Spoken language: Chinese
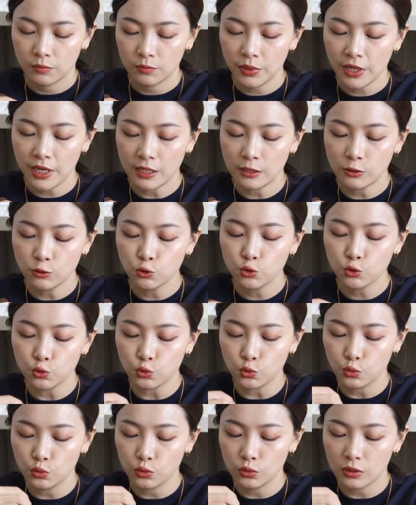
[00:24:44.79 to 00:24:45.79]
偏
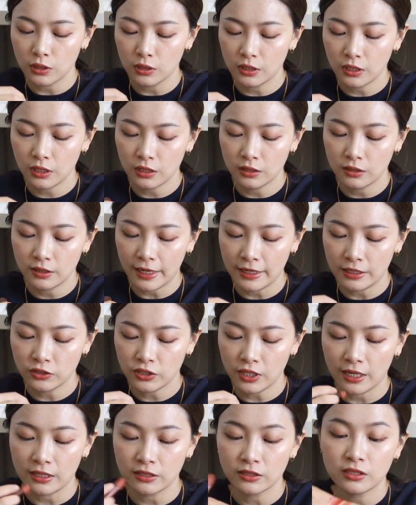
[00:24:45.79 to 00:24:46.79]
橘的那个奶
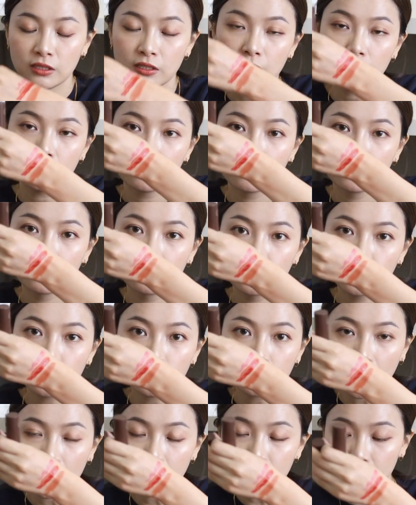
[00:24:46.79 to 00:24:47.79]
茶色，就
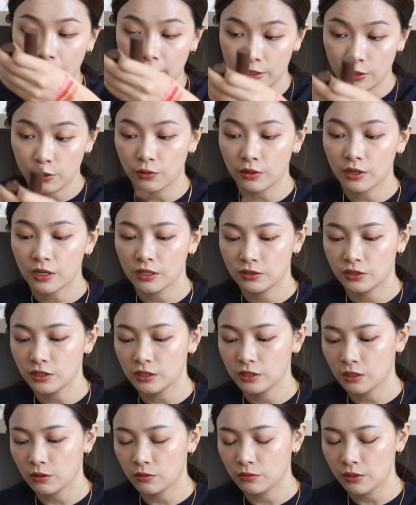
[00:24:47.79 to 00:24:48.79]
擦起来很有个
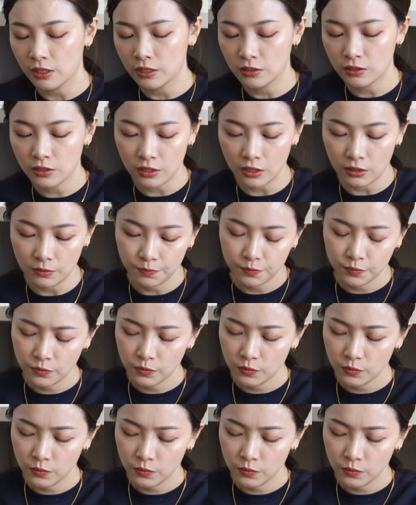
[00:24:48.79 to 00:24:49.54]
性那种颜色。